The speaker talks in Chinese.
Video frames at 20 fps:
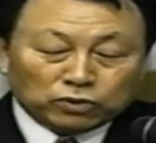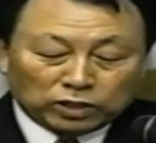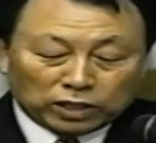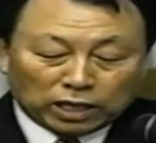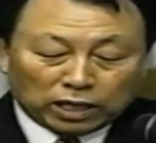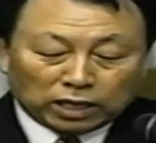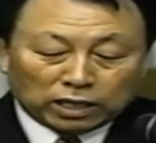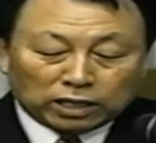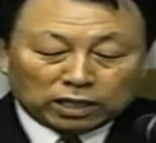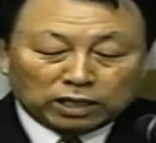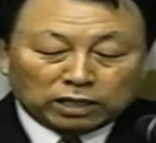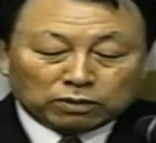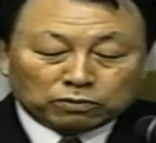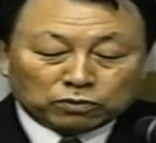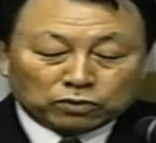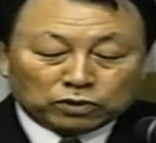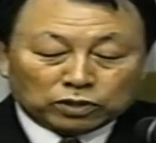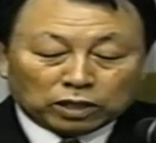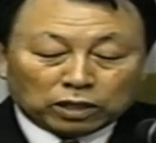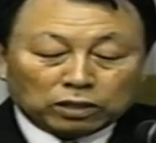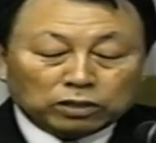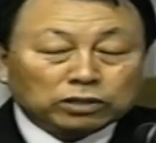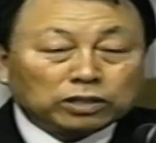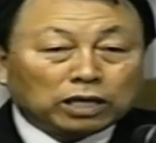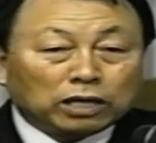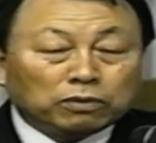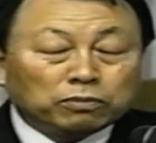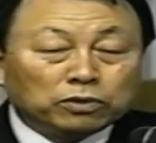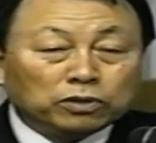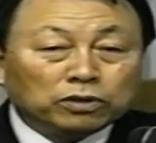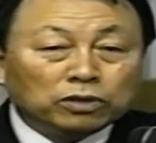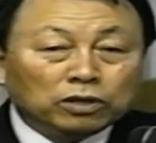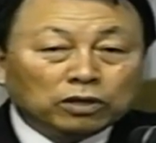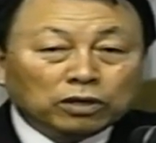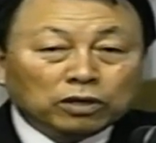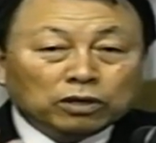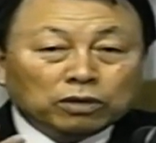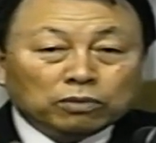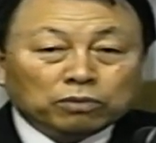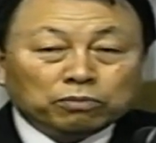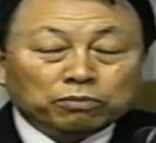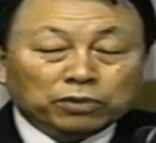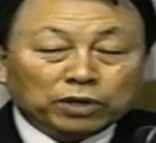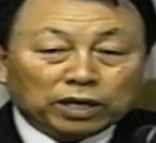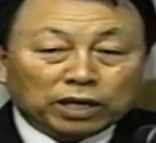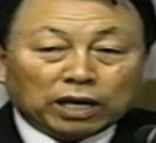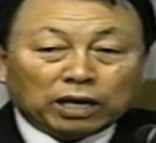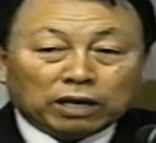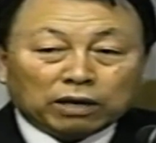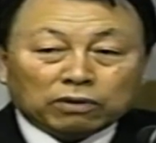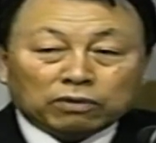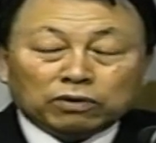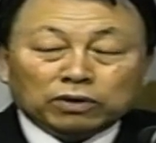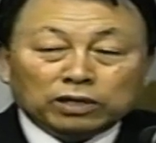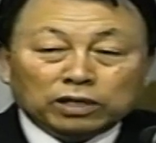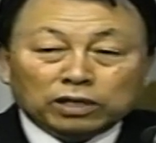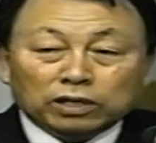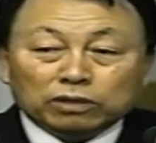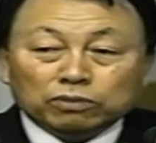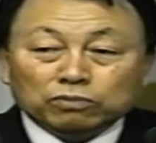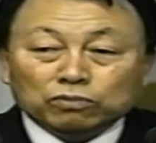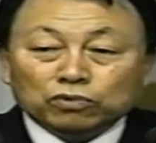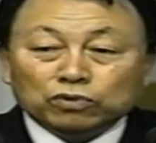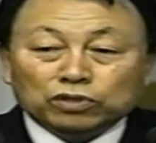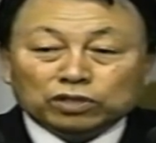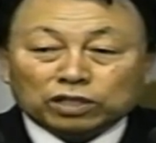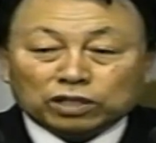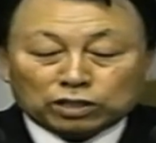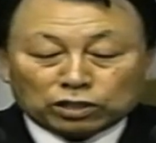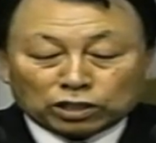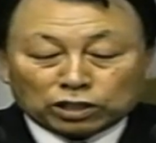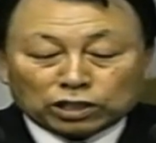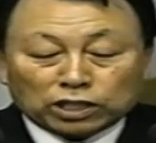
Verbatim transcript: 无论我现在遇到什么样的问题了，